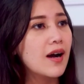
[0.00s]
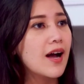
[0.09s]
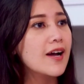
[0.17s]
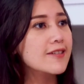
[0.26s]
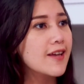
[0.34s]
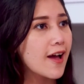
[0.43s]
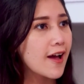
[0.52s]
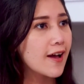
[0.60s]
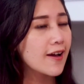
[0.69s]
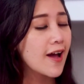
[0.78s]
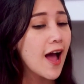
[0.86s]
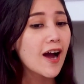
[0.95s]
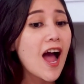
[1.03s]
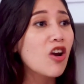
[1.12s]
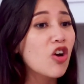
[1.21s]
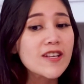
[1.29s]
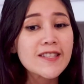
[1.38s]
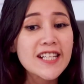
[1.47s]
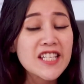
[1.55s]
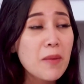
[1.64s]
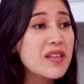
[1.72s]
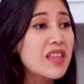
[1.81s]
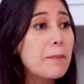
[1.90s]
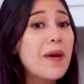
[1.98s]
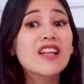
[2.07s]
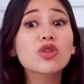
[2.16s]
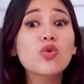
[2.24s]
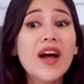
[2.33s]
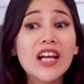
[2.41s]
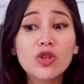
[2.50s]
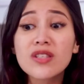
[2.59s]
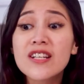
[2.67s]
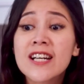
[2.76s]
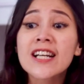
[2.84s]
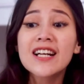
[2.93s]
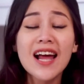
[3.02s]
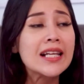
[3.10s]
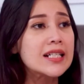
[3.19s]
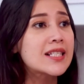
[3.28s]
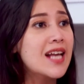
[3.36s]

makanya kalau istrinya minta bantuan itu segera